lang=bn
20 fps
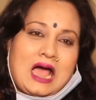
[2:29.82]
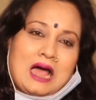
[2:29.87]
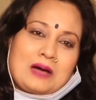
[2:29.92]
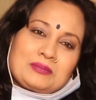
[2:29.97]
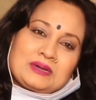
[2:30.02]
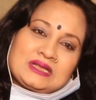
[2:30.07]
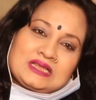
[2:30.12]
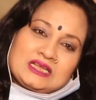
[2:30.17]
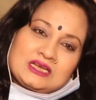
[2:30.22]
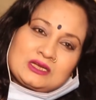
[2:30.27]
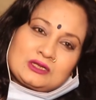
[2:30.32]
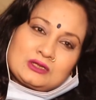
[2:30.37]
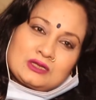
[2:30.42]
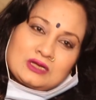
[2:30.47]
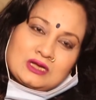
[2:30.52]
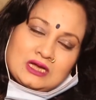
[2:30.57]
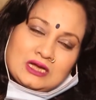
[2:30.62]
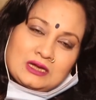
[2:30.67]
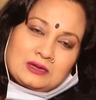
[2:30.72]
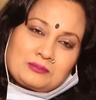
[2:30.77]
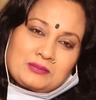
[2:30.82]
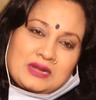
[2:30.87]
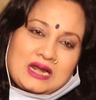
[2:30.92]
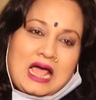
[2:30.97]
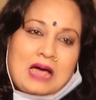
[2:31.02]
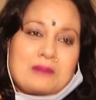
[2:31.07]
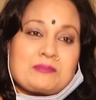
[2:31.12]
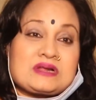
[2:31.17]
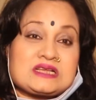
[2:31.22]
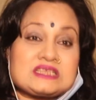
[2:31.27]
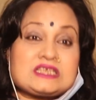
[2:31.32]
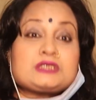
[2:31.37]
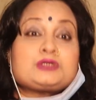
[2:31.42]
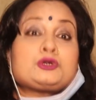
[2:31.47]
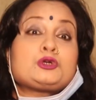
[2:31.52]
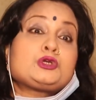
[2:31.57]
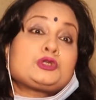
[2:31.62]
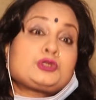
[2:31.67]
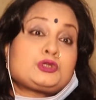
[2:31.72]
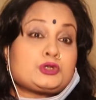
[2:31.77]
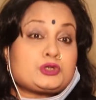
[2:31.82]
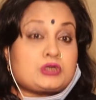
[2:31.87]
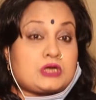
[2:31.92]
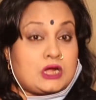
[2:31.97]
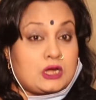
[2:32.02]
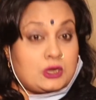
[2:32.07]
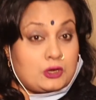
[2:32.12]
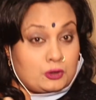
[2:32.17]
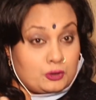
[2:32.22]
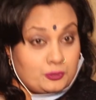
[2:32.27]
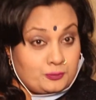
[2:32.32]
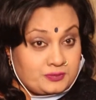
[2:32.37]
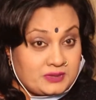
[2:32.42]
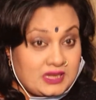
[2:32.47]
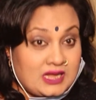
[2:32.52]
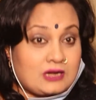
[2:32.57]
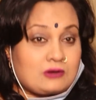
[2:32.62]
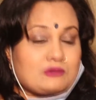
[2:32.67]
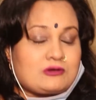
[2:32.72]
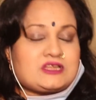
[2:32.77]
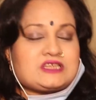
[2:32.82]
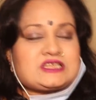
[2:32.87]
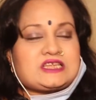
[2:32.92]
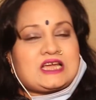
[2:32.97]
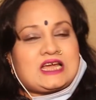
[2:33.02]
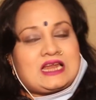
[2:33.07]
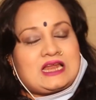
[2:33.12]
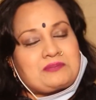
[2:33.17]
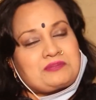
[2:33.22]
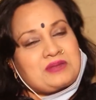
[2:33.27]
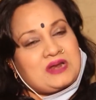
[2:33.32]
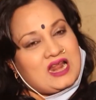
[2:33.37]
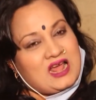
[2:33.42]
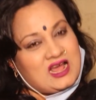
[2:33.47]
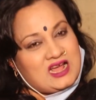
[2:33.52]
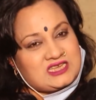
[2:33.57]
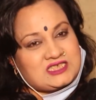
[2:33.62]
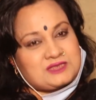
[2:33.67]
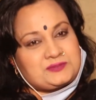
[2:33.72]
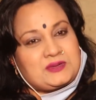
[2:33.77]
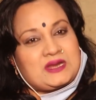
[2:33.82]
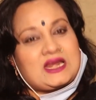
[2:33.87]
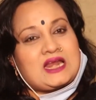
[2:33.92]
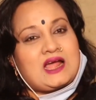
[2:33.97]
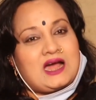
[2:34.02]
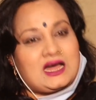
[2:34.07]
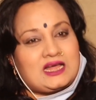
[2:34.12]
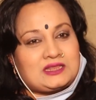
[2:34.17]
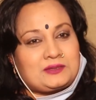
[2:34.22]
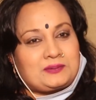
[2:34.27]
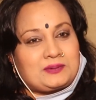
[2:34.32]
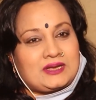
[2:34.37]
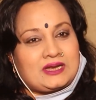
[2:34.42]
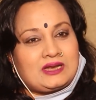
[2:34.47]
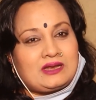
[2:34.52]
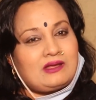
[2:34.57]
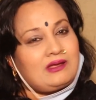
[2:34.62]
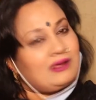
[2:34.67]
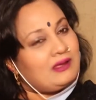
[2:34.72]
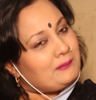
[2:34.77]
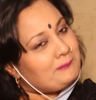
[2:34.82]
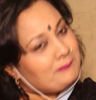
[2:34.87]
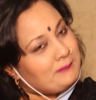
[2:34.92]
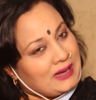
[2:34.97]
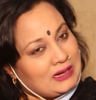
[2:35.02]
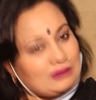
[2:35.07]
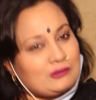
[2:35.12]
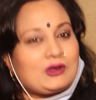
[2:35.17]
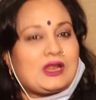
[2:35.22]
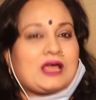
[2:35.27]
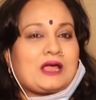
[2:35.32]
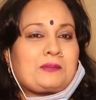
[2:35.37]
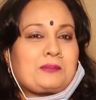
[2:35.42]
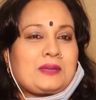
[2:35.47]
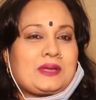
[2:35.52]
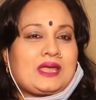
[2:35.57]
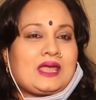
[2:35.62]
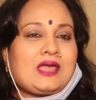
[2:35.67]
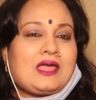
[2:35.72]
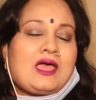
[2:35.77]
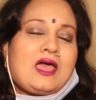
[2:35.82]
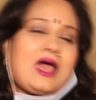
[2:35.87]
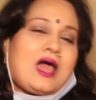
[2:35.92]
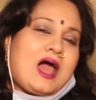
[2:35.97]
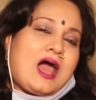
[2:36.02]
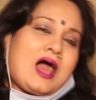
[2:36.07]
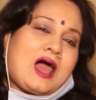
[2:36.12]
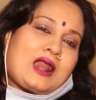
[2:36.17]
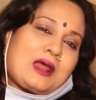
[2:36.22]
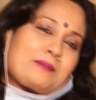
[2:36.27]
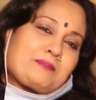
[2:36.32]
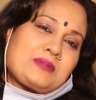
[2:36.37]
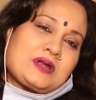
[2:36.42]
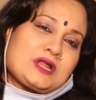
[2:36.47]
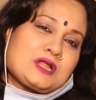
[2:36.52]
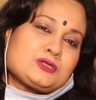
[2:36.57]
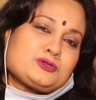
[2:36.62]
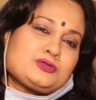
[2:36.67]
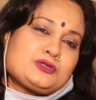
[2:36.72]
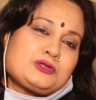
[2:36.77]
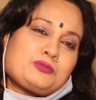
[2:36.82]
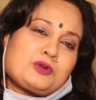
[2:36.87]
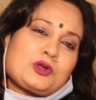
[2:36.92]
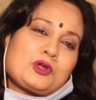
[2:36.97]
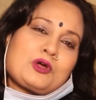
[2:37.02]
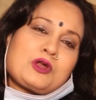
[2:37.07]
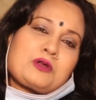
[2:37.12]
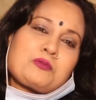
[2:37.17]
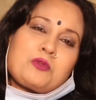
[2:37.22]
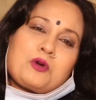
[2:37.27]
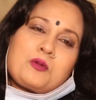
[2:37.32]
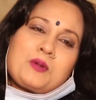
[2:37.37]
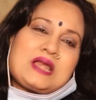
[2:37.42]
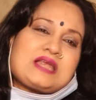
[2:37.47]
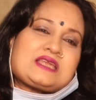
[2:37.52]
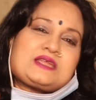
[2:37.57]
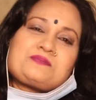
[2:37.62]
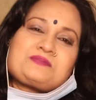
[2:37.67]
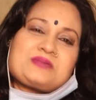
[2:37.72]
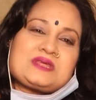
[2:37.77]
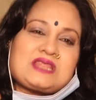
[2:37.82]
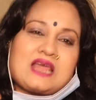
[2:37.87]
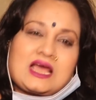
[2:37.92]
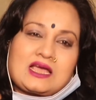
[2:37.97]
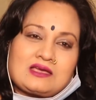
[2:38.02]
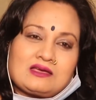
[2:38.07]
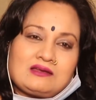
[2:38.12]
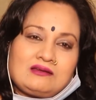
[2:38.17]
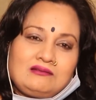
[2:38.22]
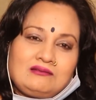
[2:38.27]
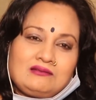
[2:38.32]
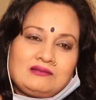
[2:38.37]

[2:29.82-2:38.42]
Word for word: আমাদের মানে আমরা যে চরিত্রটা রূপদান করি সেখানে আপনারা হাসবেন কাঁদবেন ভালো লাগবে আর আপনারা যদি মনে করেন মোবাইল টিপতে থাকেন